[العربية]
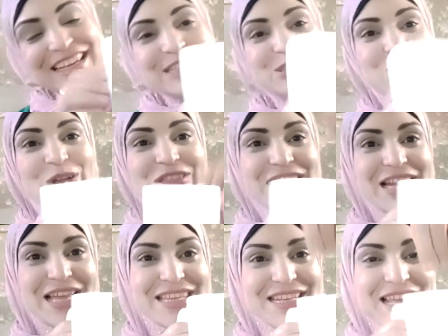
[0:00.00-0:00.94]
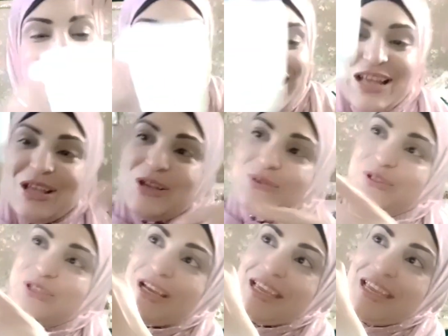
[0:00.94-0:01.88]
تحطي العجينه هنا
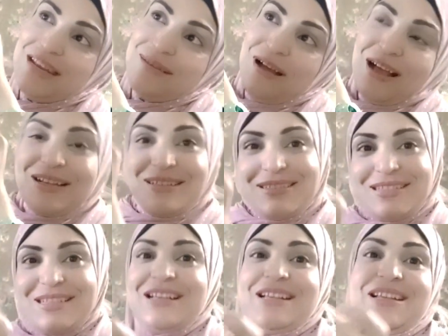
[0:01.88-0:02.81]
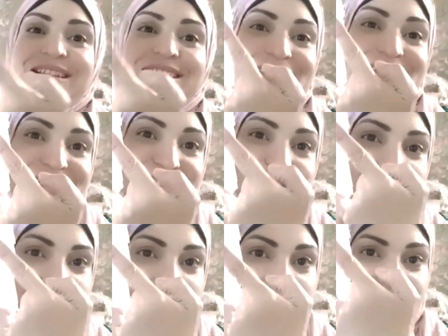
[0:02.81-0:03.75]
وتشكلي بقى
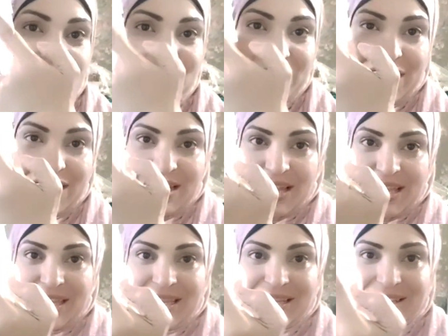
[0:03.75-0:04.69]
في دايره من هنا اهي